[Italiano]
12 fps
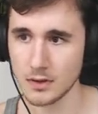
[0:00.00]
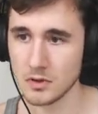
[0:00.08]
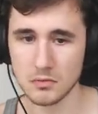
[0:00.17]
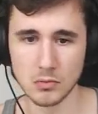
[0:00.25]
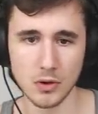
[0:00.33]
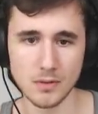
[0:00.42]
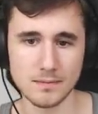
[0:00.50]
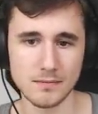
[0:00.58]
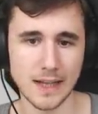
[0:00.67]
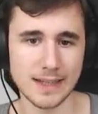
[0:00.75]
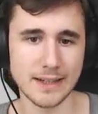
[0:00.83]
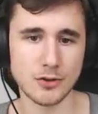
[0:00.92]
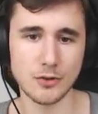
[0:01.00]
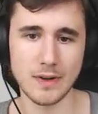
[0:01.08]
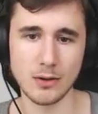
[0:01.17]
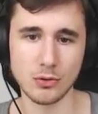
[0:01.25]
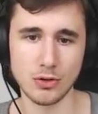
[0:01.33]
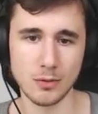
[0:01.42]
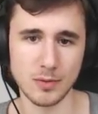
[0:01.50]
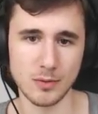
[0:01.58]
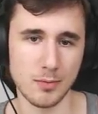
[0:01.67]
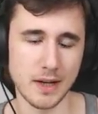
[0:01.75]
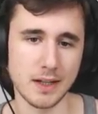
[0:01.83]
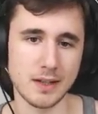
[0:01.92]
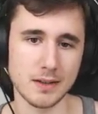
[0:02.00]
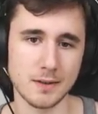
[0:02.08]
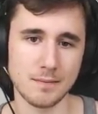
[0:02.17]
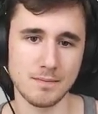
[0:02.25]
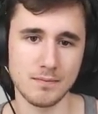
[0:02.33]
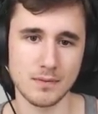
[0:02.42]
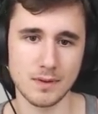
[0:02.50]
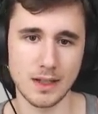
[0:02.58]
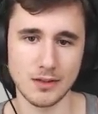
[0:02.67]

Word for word: Boh, adesso valuto al primo back. A